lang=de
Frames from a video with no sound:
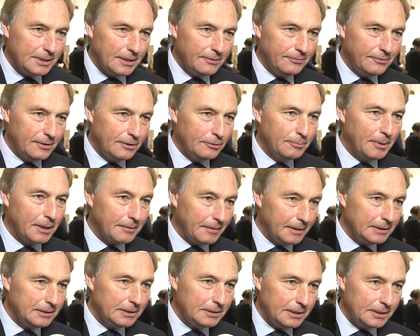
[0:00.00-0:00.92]
sehr viel über
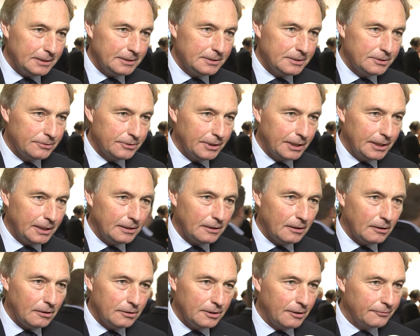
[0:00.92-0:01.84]
Quantitäten zu reden.
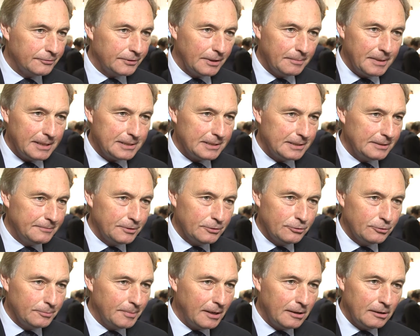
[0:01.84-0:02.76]
Auch hier auf der Messe wird
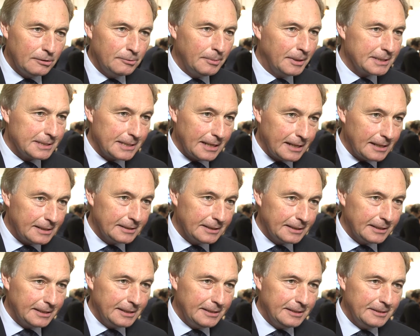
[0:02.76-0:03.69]
überall über Zahlen
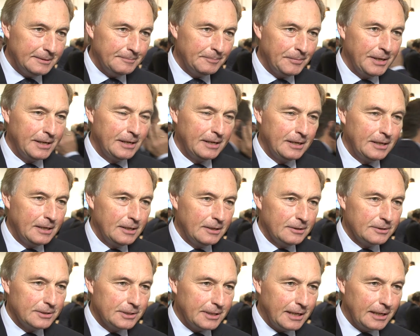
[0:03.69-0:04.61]
geredet.
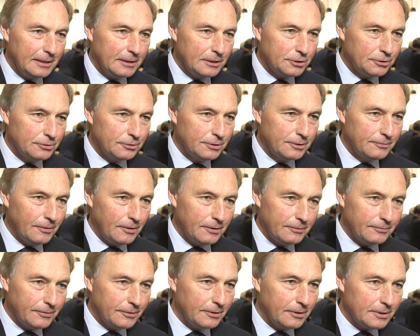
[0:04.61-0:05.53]
Sie kennen das schöne
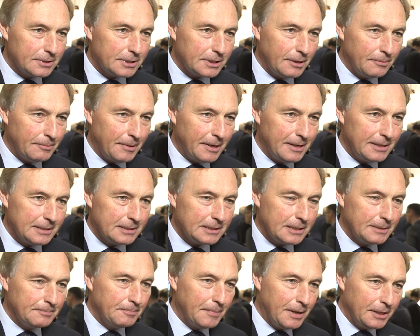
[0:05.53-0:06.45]
Wort von Oscar Wilde, es
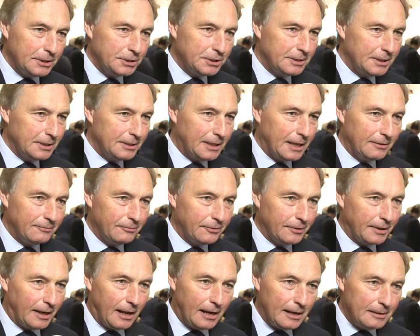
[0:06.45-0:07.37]
gibt Menschen, die kennen
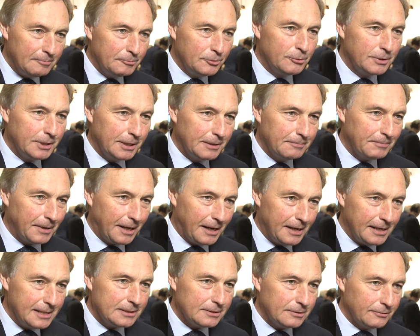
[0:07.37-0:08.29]
von allem nur den
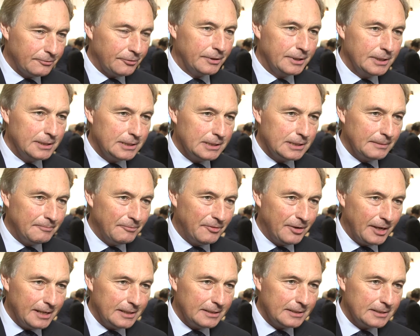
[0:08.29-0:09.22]
Preis und von nichts den
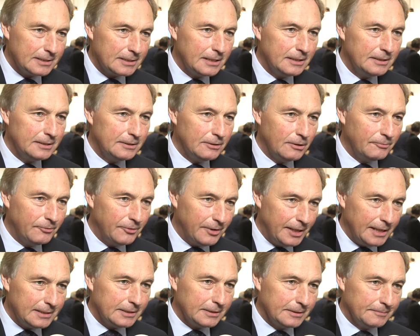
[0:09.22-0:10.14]
Wert. Es geht hier um
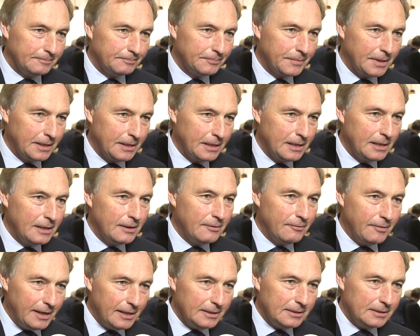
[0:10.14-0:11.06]
Werte.
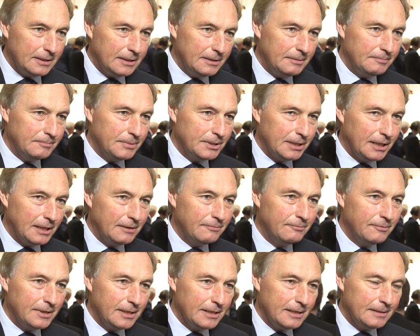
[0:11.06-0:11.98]
Werte, mit
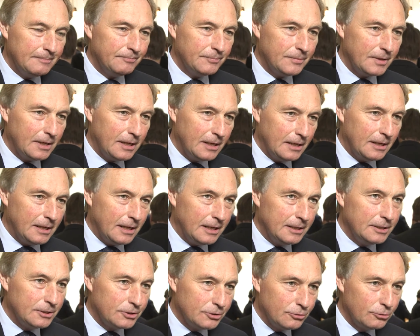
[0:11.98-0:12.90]
denen wir in
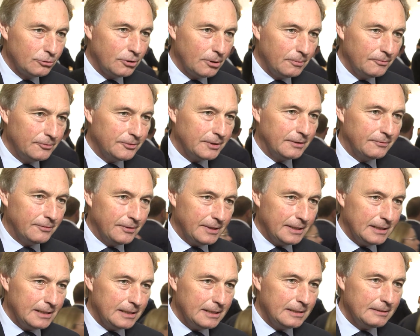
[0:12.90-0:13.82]
die Zukunft
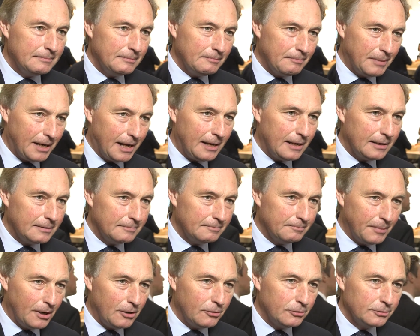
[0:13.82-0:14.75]
entwickeln, planen,
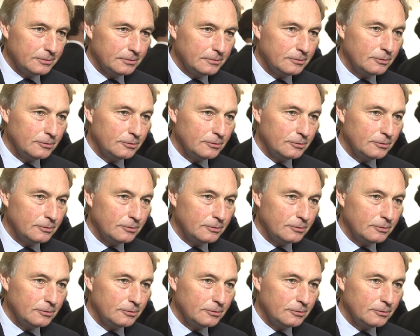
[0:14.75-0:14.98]
bauen